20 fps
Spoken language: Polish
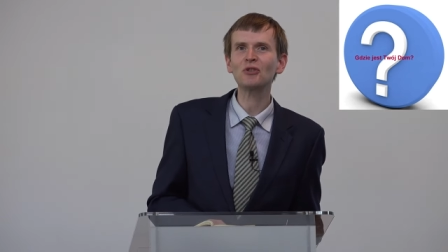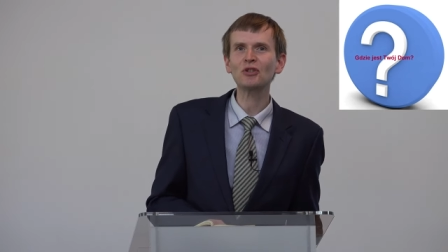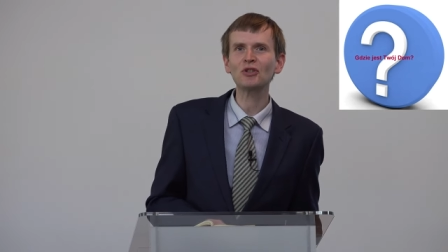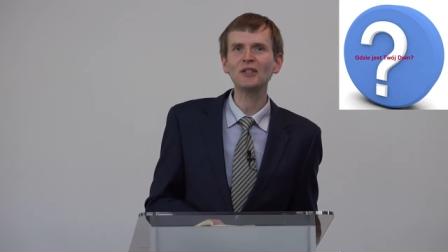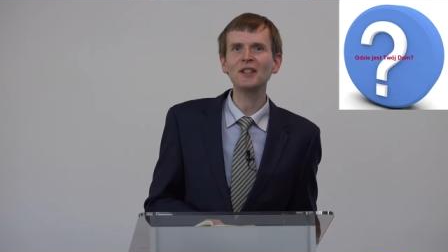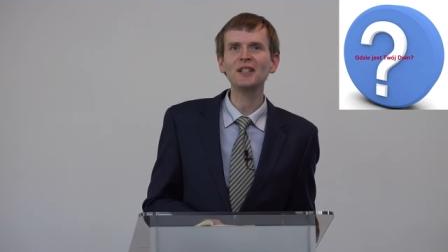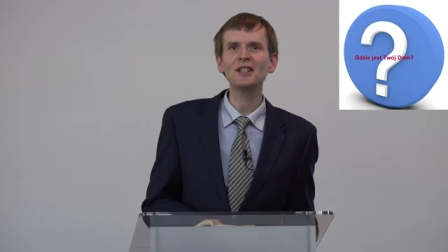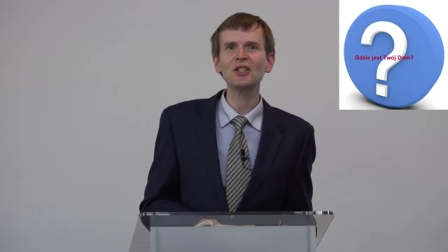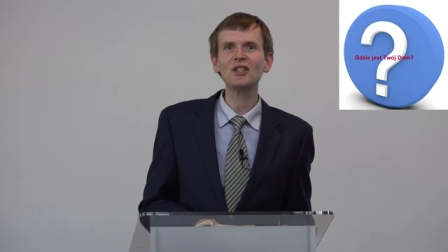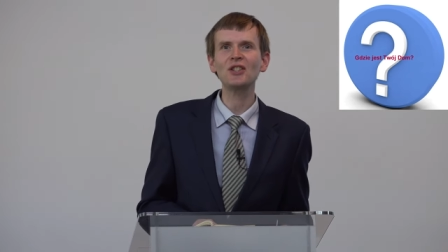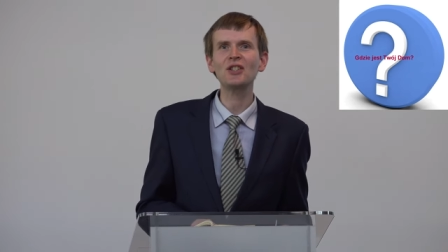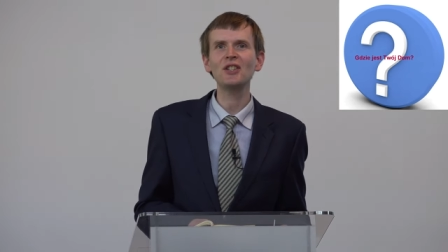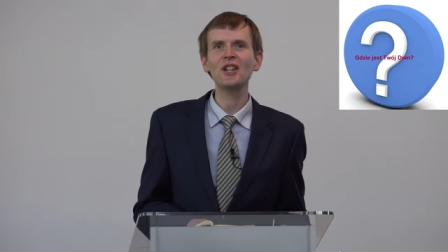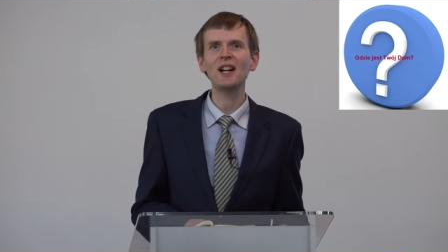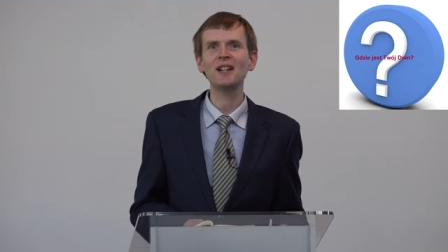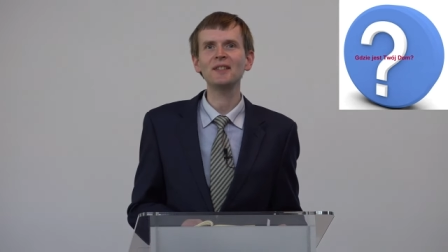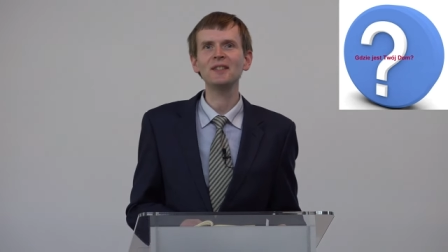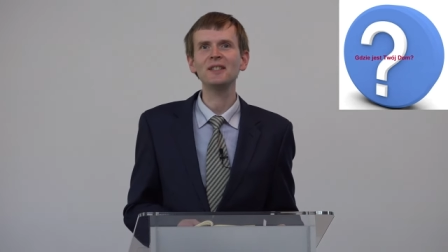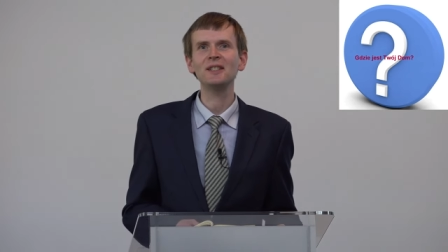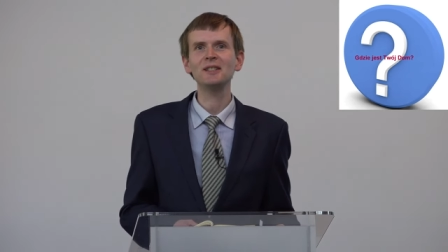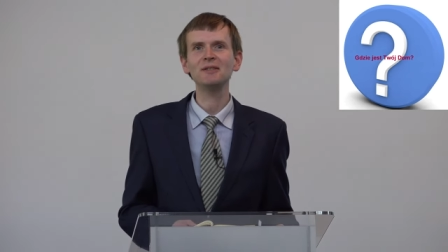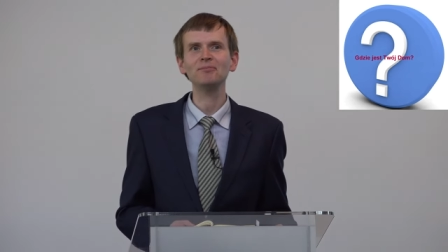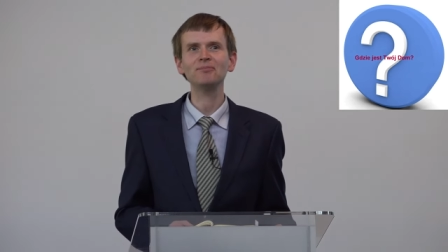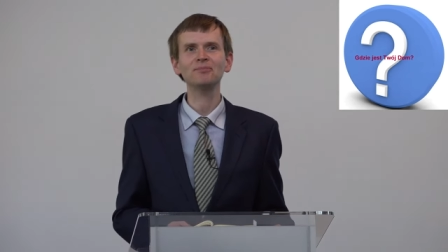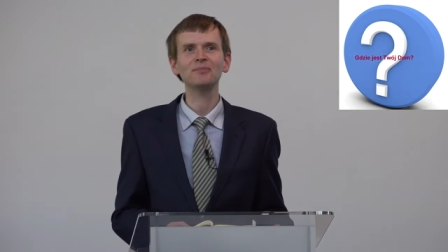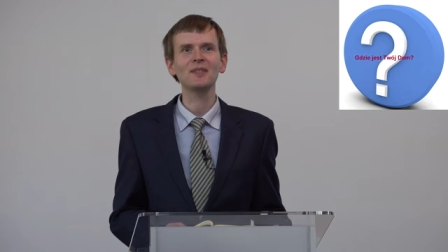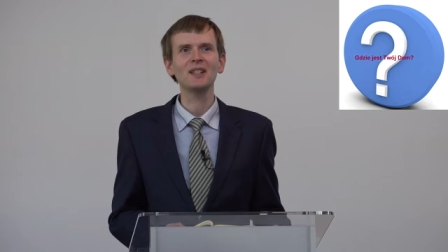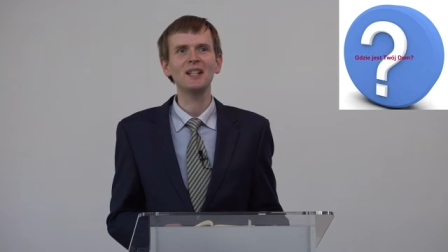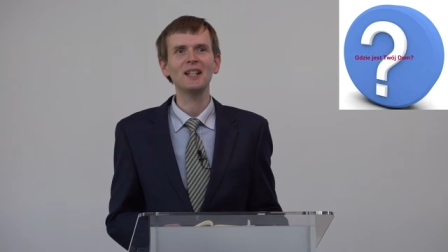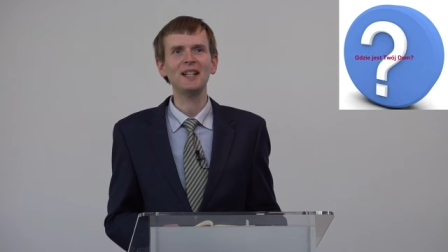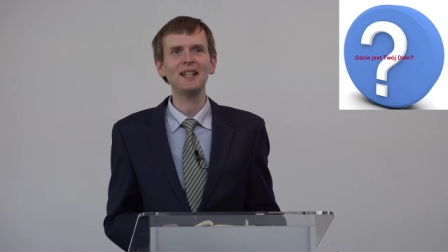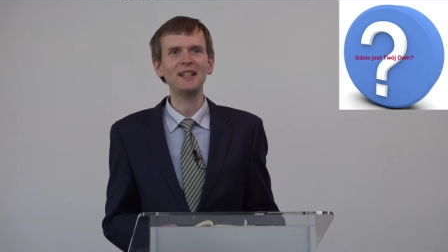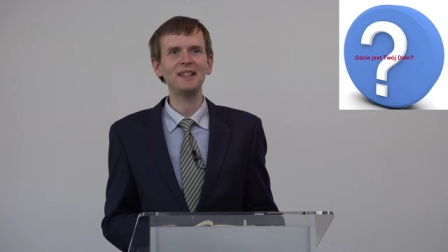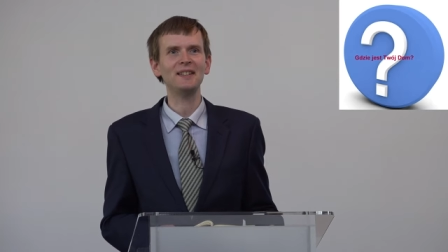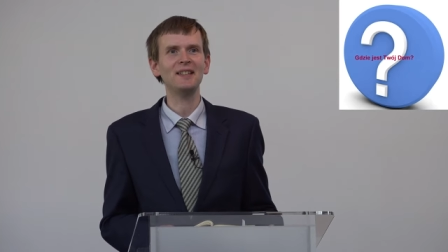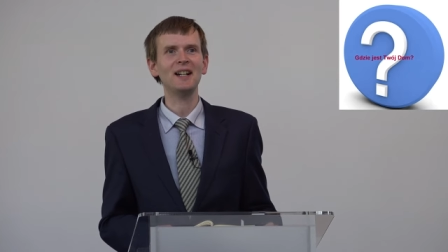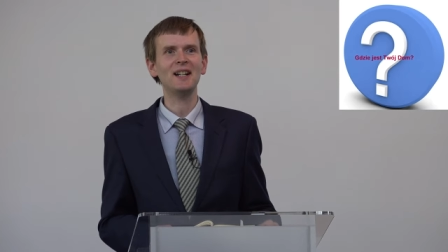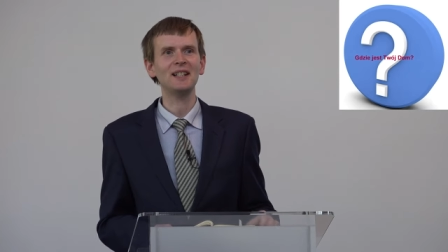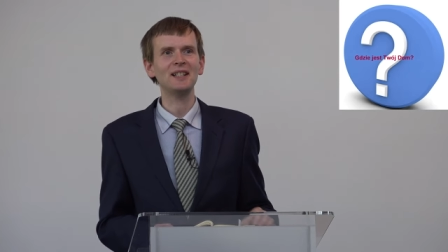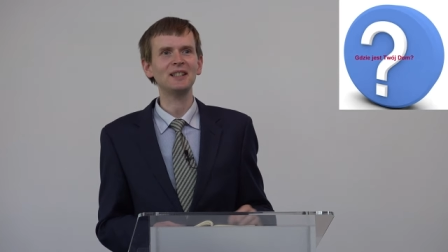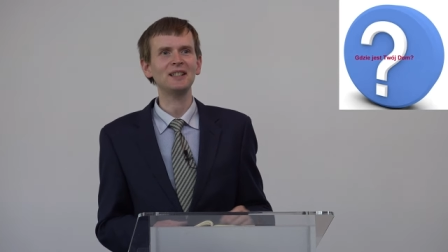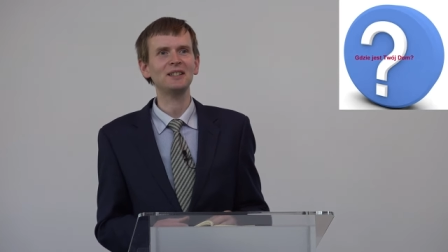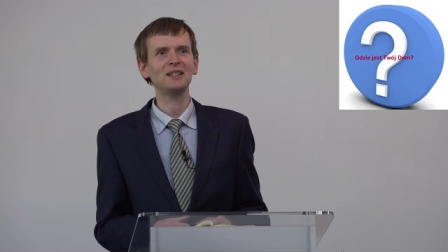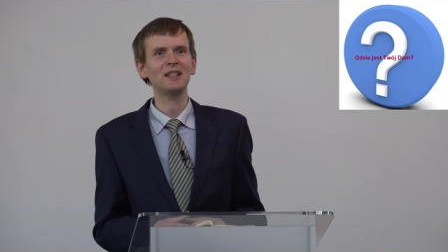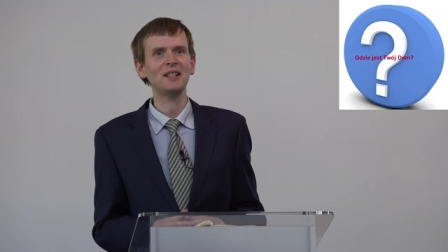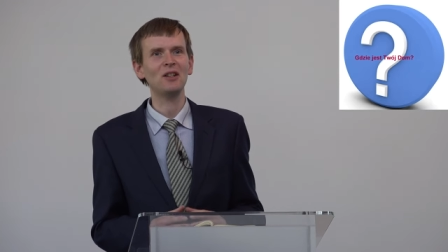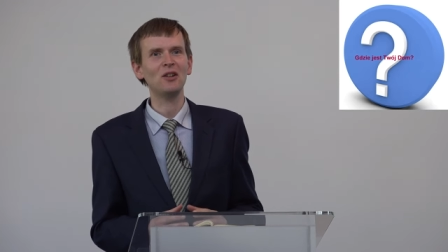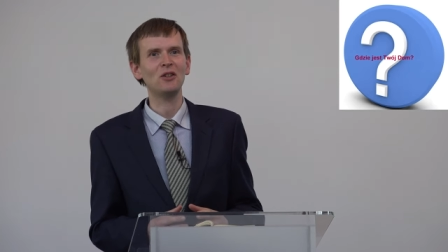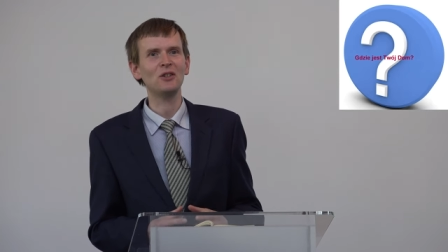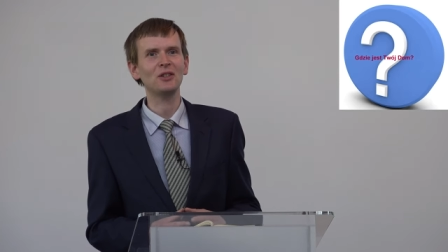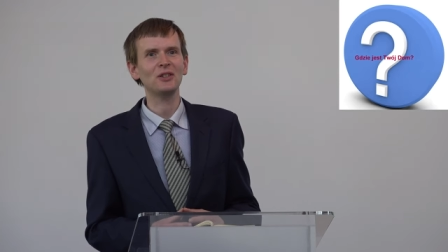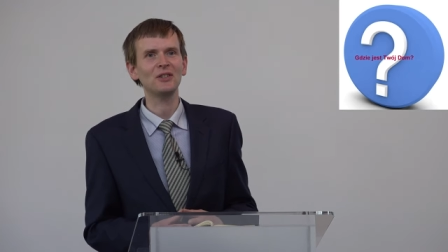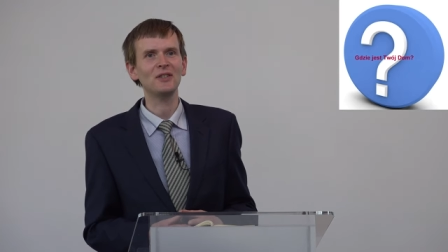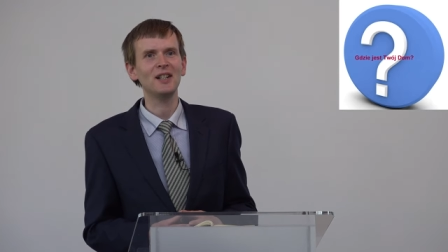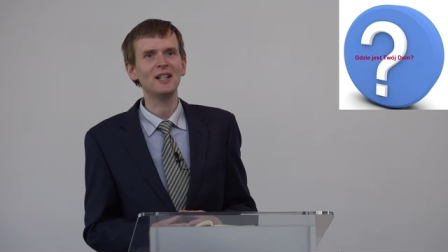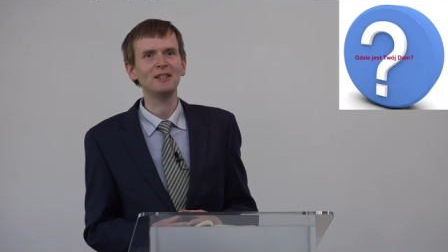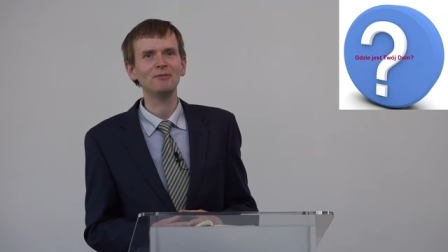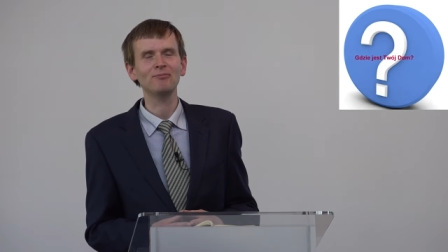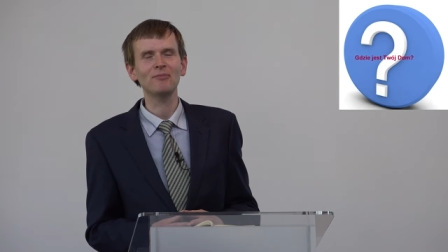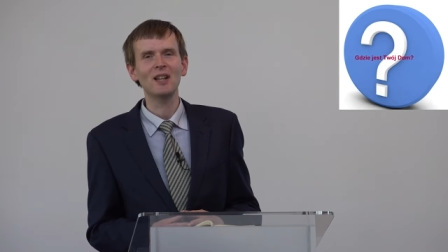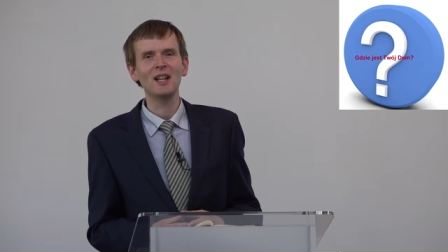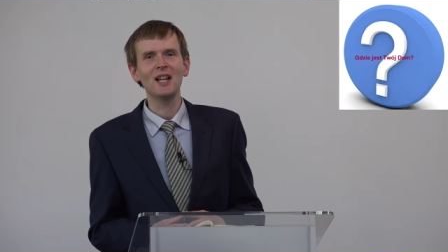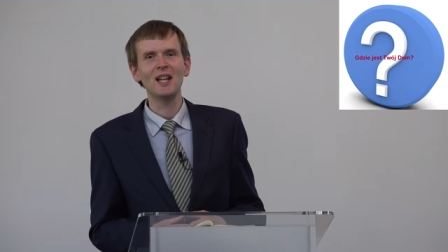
cztery ściany i dach i okna,